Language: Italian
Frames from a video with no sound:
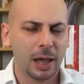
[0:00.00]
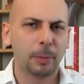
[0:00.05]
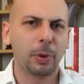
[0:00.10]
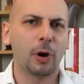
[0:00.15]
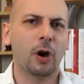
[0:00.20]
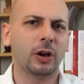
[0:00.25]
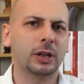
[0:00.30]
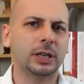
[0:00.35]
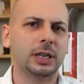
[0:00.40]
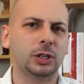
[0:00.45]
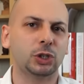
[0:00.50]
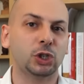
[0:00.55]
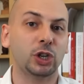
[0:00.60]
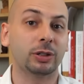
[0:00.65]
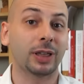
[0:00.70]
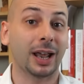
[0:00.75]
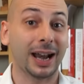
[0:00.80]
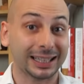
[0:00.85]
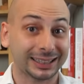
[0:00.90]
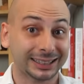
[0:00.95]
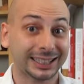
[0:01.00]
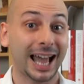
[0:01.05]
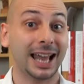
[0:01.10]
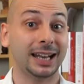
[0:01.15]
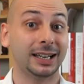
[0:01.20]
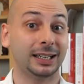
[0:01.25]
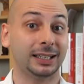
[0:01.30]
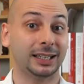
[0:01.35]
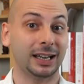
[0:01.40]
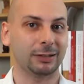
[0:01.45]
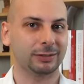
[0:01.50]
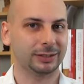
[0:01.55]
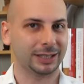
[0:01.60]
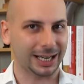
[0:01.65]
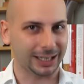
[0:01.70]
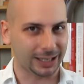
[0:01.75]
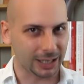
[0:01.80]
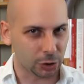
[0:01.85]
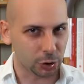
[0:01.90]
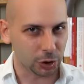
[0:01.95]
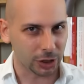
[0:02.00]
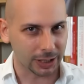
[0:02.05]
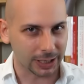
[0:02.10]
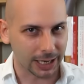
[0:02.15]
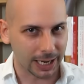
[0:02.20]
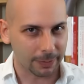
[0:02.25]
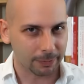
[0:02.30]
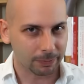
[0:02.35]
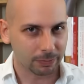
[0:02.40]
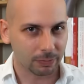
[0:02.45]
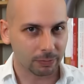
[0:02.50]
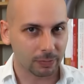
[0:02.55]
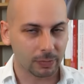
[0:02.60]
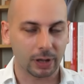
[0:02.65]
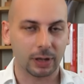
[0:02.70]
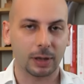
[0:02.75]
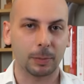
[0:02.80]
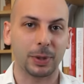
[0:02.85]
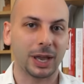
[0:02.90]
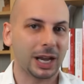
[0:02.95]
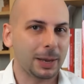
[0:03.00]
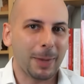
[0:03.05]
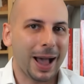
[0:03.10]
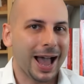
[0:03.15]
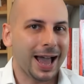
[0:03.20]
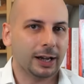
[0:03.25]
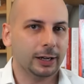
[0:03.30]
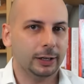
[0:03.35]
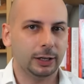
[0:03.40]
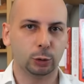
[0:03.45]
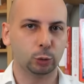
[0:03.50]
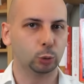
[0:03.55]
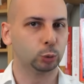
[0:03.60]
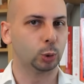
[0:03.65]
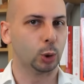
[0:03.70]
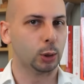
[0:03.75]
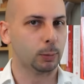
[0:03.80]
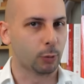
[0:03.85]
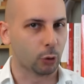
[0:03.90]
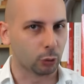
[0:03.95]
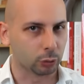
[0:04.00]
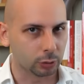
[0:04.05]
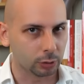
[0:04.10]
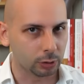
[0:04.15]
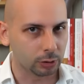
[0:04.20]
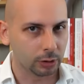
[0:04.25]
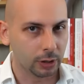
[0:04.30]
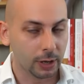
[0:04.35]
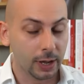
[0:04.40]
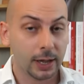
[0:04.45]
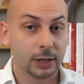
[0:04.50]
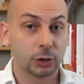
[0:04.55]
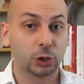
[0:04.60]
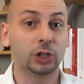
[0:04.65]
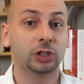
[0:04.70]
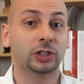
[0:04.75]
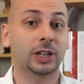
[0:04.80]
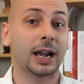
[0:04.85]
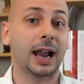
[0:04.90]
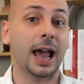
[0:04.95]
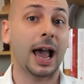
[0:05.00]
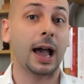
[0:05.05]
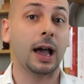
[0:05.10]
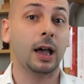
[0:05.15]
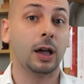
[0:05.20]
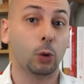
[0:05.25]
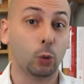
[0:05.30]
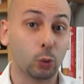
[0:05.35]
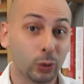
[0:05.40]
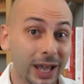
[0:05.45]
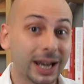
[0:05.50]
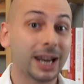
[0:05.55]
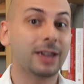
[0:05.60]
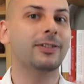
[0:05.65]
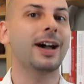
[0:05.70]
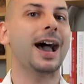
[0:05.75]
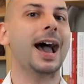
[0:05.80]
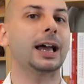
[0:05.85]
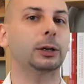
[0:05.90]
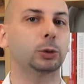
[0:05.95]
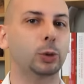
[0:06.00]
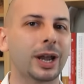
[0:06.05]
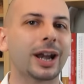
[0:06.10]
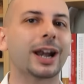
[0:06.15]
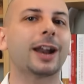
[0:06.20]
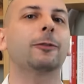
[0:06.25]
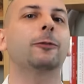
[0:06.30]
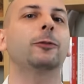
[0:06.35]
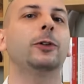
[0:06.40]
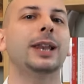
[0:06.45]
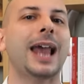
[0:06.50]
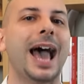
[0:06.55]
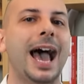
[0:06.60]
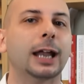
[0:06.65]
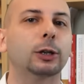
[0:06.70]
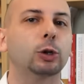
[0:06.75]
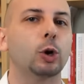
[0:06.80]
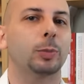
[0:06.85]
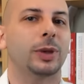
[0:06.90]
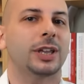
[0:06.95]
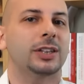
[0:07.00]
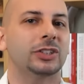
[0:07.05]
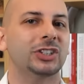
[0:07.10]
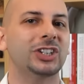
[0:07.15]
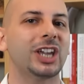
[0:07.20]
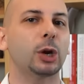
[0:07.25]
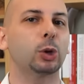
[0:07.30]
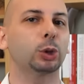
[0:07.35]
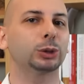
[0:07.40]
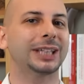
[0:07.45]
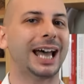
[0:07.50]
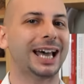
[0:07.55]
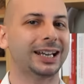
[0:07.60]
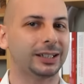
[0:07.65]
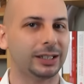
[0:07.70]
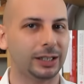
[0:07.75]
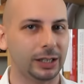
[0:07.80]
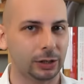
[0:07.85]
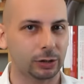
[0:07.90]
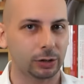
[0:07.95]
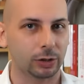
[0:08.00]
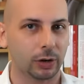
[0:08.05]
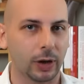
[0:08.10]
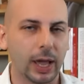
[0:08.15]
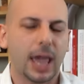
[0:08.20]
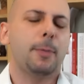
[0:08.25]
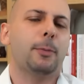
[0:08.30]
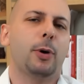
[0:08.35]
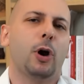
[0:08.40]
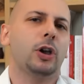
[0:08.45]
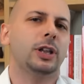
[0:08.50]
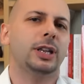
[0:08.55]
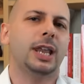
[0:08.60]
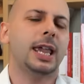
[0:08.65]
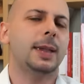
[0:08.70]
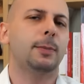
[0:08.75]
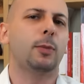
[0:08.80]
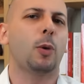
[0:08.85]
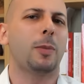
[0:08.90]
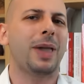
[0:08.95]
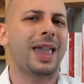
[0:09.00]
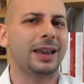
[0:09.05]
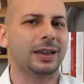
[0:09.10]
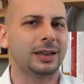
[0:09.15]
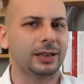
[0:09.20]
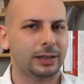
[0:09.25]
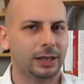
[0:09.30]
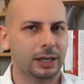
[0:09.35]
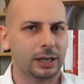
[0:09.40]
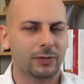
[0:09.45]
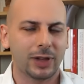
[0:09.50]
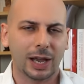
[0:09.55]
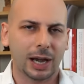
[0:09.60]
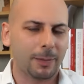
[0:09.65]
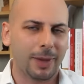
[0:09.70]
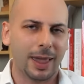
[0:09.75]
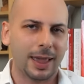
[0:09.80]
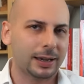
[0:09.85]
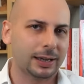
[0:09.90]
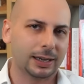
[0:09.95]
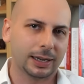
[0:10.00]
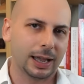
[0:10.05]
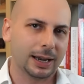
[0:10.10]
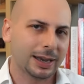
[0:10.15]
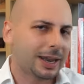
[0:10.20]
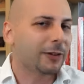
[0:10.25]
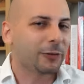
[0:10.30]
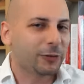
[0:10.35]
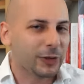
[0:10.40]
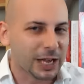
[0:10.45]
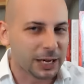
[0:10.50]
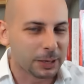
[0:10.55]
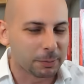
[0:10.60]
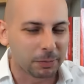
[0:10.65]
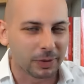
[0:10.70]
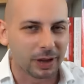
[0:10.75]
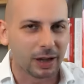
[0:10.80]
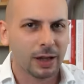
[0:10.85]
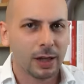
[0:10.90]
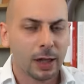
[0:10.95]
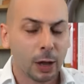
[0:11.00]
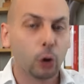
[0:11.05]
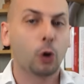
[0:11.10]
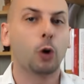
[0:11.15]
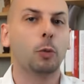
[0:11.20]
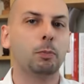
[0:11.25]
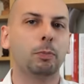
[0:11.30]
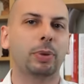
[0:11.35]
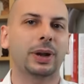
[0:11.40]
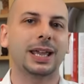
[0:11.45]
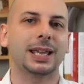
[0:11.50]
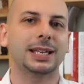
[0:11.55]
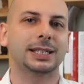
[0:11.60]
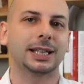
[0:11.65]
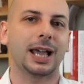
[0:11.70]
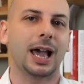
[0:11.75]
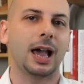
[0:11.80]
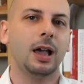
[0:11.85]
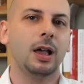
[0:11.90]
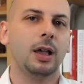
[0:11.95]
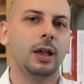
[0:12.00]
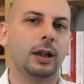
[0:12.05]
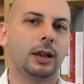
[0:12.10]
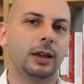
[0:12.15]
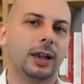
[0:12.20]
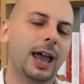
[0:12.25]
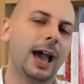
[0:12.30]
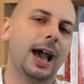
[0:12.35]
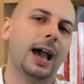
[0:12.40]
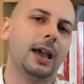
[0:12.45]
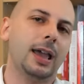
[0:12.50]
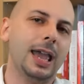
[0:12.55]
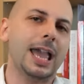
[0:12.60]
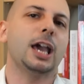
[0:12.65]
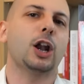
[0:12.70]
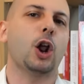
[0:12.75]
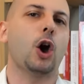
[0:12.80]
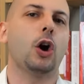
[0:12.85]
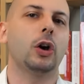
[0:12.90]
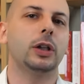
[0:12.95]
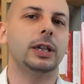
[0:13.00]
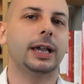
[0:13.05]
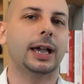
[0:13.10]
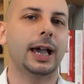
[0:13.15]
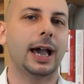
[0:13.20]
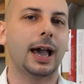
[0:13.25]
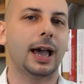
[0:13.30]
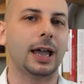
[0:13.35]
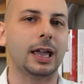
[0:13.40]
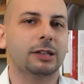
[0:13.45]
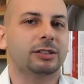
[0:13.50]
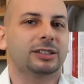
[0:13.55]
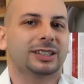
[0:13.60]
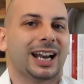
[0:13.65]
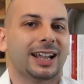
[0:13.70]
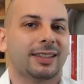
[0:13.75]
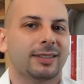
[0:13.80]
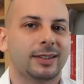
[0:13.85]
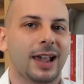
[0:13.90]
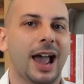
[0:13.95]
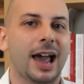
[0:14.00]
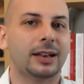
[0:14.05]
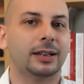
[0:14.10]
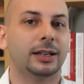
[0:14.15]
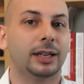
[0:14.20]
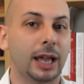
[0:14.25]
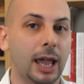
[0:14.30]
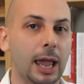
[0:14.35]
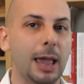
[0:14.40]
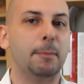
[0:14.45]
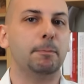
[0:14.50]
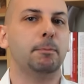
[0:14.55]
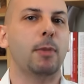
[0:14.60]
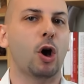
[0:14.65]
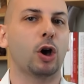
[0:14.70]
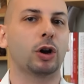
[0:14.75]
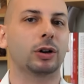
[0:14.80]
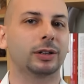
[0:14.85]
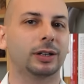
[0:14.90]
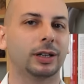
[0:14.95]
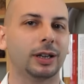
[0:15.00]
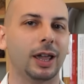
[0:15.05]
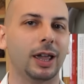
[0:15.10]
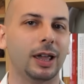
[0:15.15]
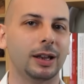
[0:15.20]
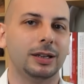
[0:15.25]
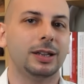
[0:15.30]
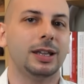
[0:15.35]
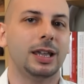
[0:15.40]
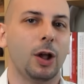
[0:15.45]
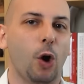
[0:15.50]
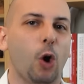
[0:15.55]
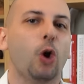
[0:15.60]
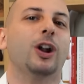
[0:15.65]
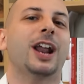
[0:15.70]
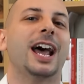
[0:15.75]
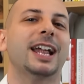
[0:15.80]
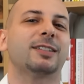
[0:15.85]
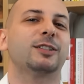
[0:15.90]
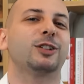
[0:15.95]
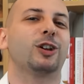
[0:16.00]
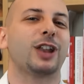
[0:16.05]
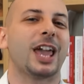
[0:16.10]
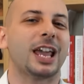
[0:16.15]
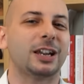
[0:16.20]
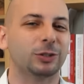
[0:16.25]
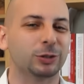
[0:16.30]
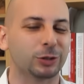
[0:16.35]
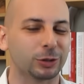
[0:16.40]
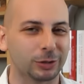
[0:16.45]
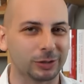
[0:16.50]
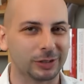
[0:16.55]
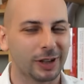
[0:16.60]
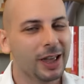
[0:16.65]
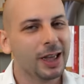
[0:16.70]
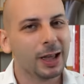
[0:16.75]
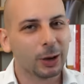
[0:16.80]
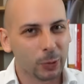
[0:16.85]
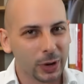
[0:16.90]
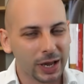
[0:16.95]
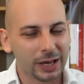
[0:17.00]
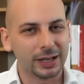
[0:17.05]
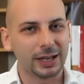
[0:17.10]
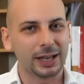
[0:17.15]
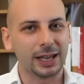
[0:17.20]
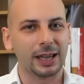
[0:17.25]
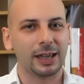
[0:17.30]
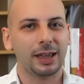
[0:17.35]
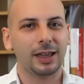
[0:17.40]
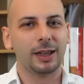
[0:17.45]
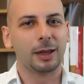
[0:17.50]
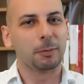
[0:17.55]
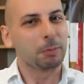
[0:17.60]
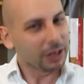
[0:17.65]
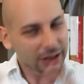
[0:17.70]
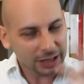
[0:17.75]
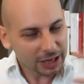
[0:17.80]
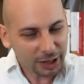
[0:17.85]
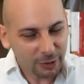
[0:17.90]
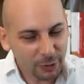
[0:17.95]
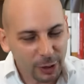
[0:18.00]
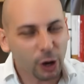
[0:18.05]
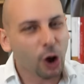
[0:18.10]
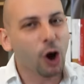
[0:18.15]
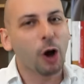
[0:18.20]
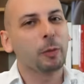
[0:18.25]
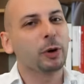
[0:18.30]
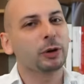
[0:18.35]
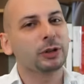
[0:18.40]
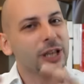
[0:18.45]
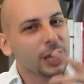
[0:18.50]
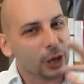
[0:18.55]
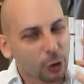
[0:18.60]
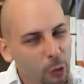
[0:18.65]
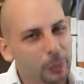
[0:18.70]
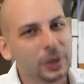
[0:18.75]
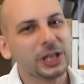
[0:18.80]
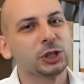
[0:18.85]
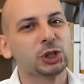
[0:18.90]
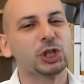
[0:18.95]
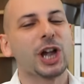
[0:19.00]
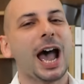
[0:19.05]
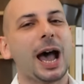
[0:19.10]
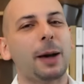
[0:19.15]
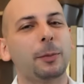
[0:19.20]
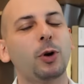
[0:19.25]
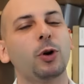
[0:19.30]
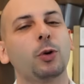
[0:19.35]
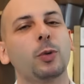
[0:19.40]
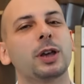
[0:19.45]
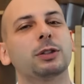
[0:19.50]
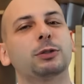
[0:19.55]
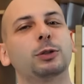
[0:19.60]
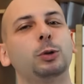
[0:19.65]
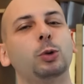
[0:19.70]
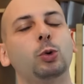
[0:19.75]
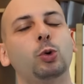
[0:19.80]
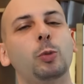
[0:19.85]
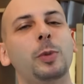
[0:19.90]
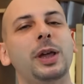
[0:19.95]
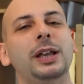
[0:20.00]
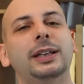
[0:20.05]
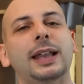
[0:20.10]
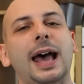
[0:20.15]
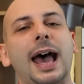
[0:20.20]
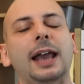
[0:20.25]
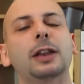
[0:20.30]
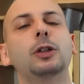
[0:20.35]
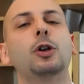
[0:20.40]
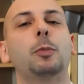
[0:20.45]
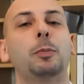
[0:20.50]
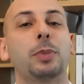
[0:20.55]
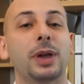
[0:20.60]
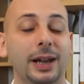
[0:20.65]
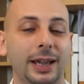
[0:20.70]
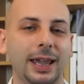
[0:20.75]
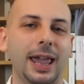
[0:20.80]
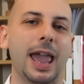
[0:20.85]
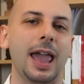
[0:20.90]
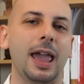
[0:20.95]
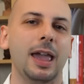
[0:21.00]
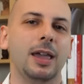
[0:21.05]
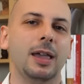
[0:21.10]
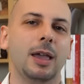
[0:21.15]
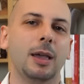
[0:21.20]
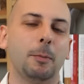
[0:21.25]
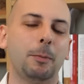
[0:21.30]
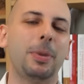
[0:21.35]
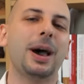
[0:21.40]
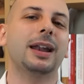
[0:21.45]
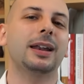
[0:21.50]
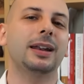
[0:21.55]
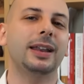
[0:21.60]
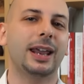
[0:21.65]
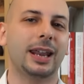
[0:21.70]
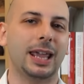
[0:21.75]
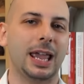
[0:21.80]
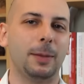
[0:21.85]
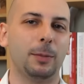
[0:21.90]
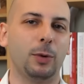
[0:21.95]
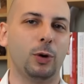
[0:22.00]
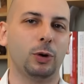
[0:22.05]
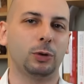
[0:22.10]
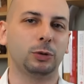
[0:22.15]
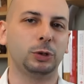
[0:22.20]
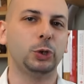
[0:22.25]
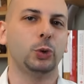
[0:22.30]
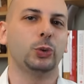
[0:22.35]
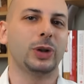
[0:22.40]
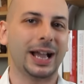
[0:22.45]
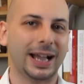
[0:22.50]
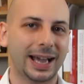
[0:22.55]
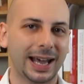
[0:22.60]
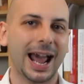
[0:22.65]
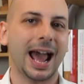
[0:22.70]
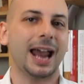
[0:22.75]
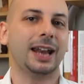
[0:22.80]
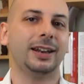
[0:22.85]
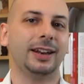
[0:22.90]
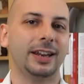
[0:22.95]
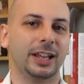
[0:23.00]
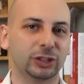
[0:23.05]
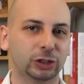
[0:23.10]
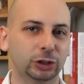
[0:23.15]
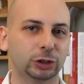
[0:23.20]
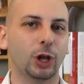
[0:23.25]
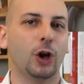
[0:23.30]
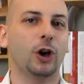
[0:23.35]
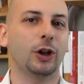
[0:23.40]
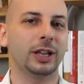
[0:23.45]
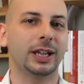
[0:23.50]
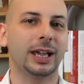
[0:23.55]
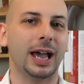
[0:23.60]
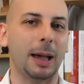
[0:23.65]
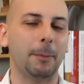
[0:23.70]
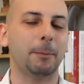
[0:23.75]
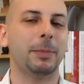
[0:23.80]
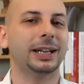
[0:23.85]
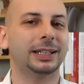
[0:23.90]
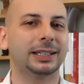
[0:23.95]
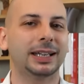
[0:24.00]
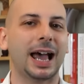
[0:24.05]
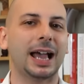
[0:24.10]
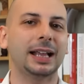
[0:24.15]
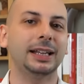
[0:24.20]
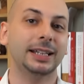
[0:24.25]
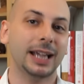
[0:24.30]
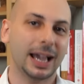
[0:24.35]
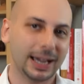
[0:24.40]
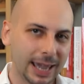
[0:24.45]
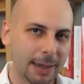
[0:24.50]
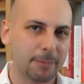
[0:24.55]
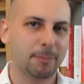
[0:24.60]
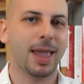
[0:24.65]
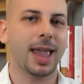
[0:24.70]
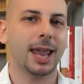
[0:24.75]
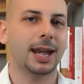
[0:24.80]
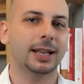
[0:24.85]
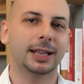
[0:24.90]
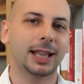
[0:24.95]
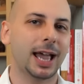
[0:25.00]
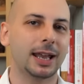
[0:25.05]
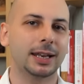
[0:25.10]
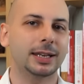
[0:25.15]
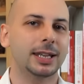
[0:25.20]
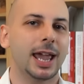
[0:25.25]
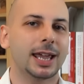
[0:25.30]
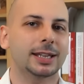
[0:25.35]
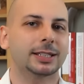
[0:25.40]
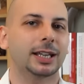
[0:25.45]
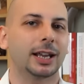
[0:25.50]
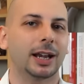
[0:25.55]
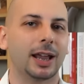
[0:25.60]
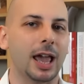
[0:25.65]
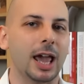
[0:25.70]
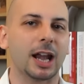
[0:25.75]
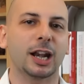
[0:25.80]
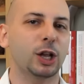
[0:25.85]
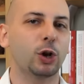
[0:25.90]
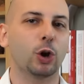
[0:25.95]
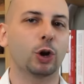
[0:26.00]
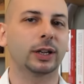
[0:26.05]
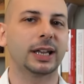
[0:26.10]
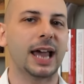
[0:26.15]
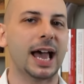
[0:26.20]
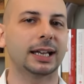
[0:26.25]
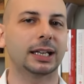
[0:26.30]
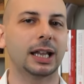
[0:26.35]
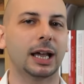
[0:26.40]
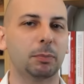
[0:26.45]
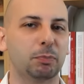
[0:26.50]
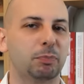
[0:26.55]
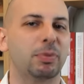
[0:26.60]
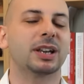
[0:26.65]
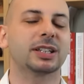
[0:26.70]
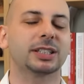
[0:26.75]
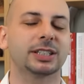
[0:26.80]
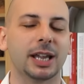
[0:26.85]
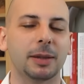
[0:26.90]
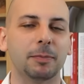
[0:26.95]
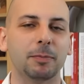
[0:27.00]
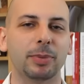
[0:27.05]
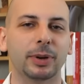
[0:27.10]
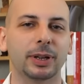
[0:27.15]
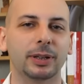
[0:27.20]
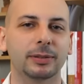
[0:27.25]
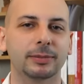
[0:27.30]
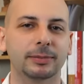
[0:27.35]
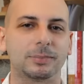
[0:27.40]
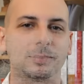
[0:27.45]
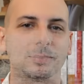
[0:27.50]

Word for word: Poi ci sarà tanta strategia, eh, per i mari di tutto il mondo, ci sarà un elevato e raffinato pensiero tattico e poi dei momenti veramente da film, compresa la eroica e straziante morte di Orazio Nelson. Quindi mettetevi comodi e cominciamo questo documentario perché parleremo di una grande storica battaglia che merita di essere ricordata per sempre.